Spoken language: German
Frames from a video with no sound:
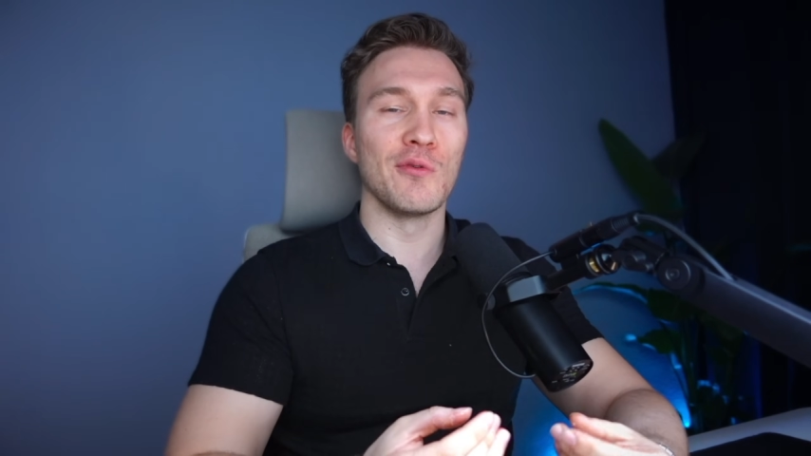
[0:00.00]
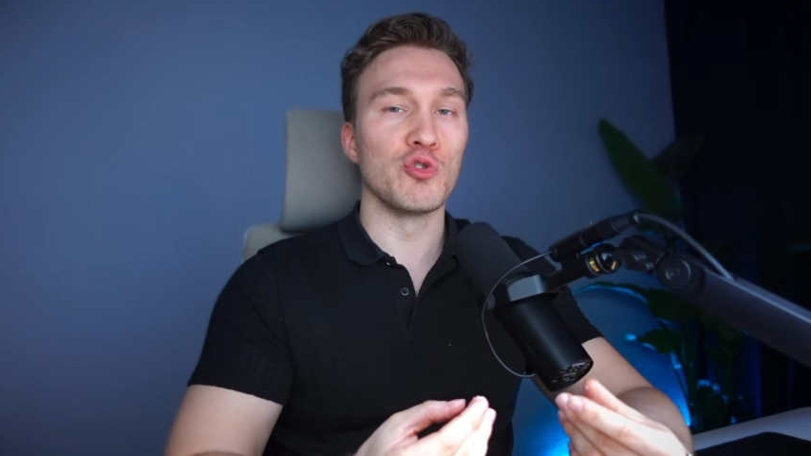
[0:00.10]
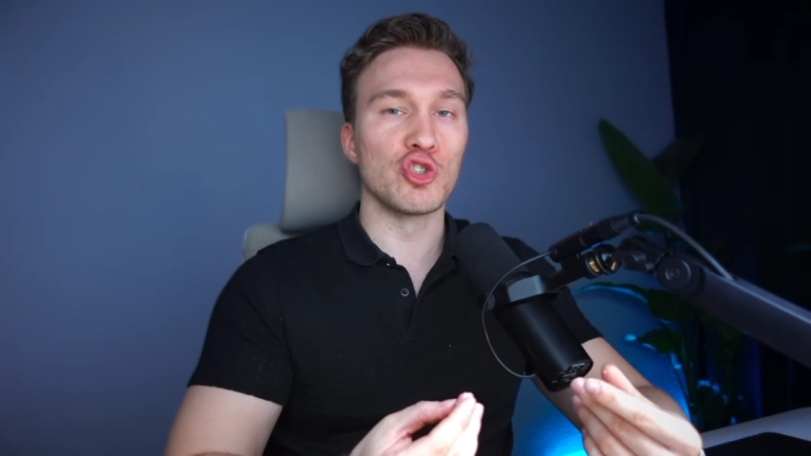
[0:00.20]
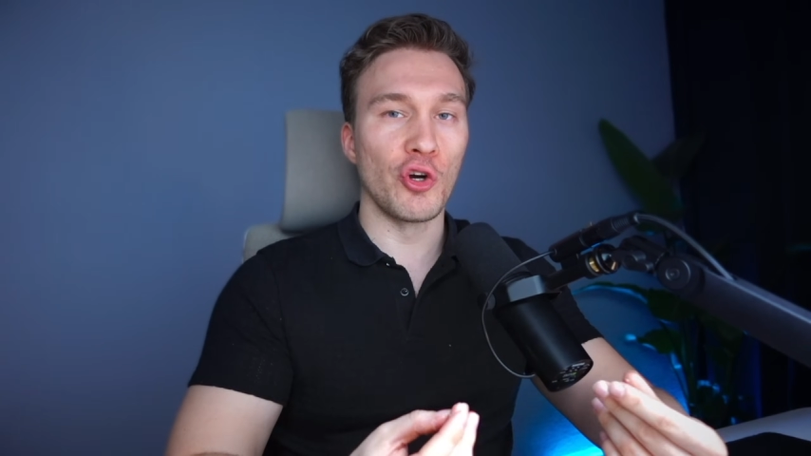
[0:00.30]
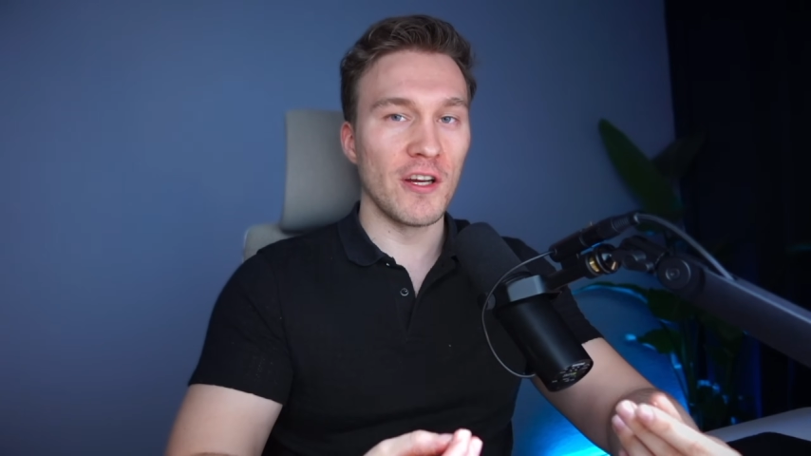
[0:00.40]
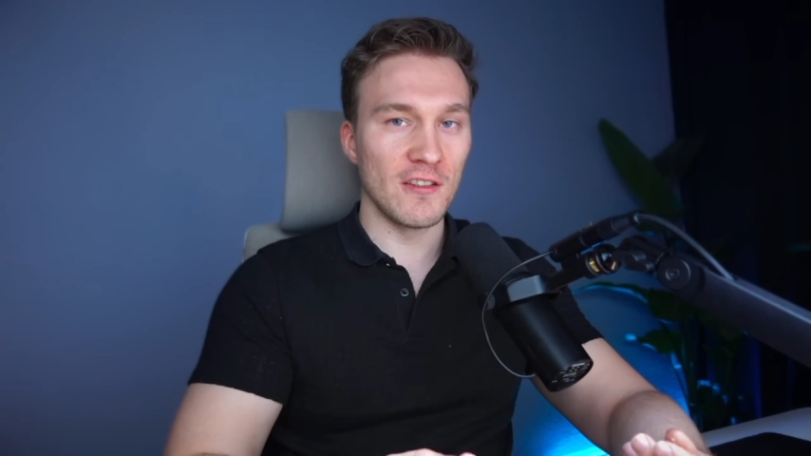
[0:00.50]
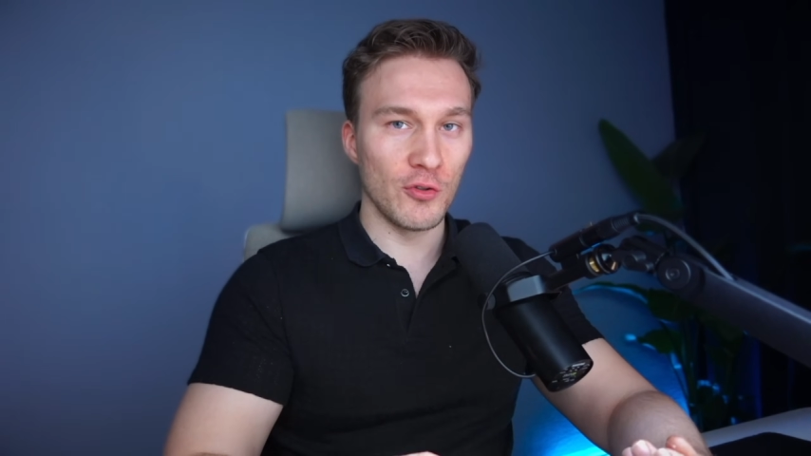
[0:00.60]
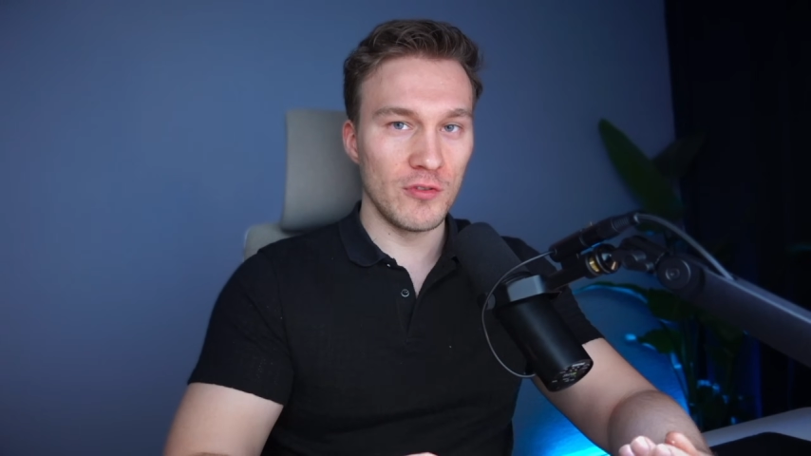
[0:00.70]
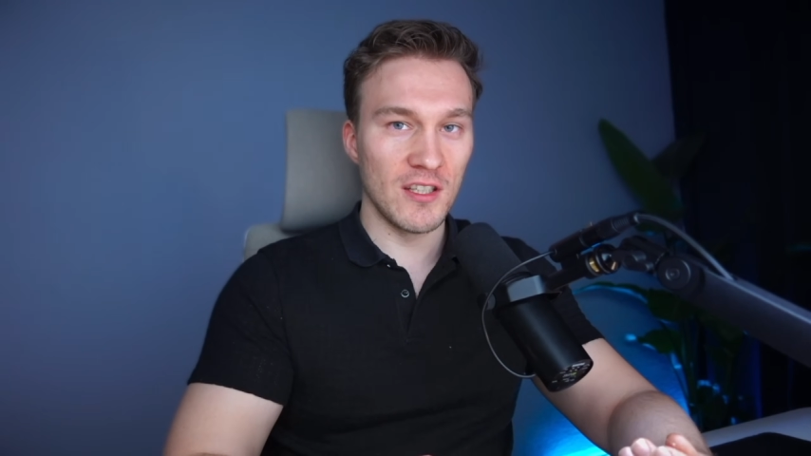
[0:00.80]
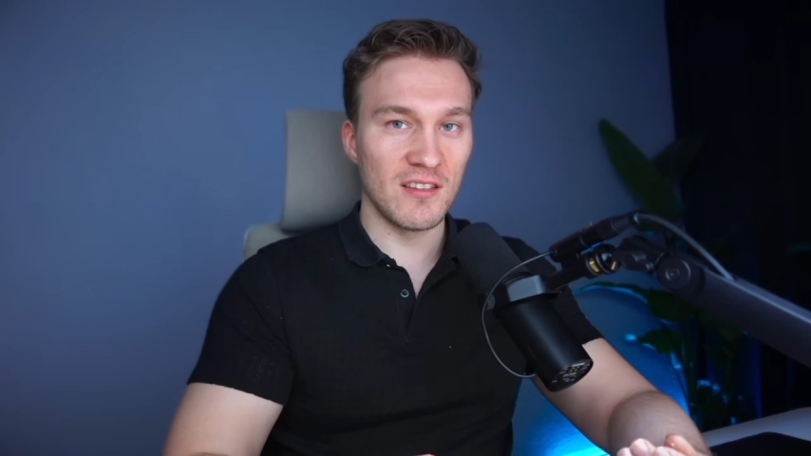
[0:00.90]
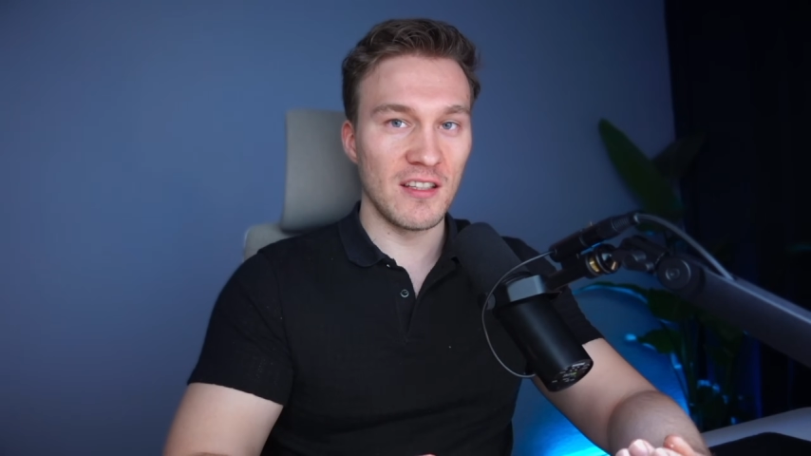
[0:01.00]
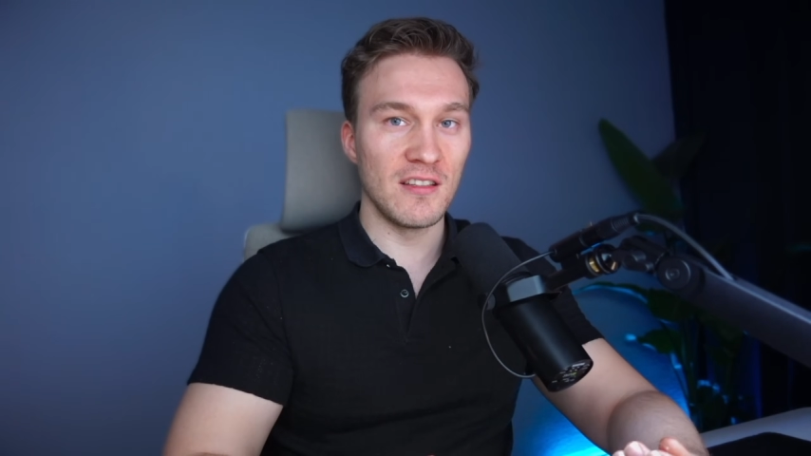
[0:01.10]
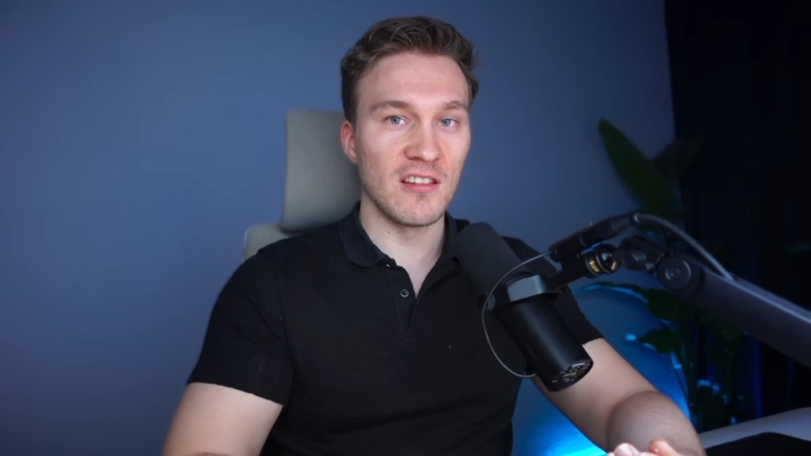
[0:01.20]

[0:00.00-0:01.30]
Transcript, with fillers: um Steuern zu hinterziehen.